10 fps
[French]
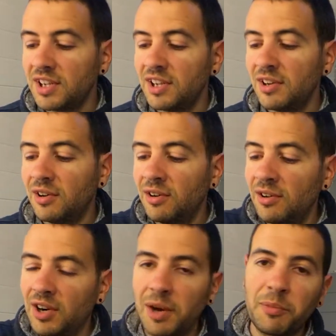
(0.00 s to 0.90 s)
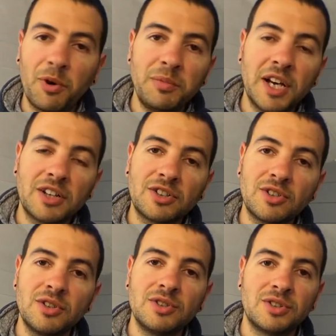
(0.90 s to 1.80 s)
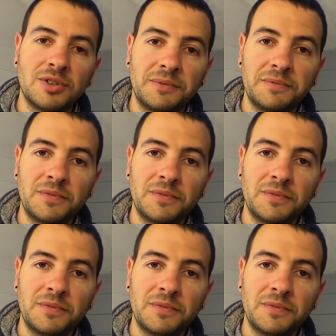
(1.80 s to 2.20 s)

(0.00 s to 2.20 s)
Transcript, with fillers: Et euh, la première chose